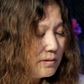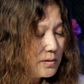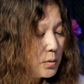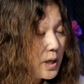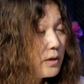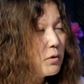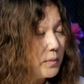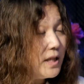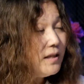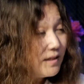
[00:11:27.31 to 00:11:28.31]
粗大
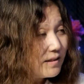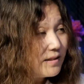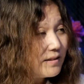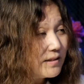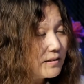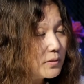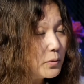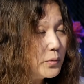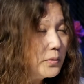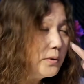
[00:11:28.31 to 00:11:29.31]
ゴミ粗大ゴミな
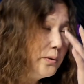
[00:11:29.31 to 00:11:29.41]
んです。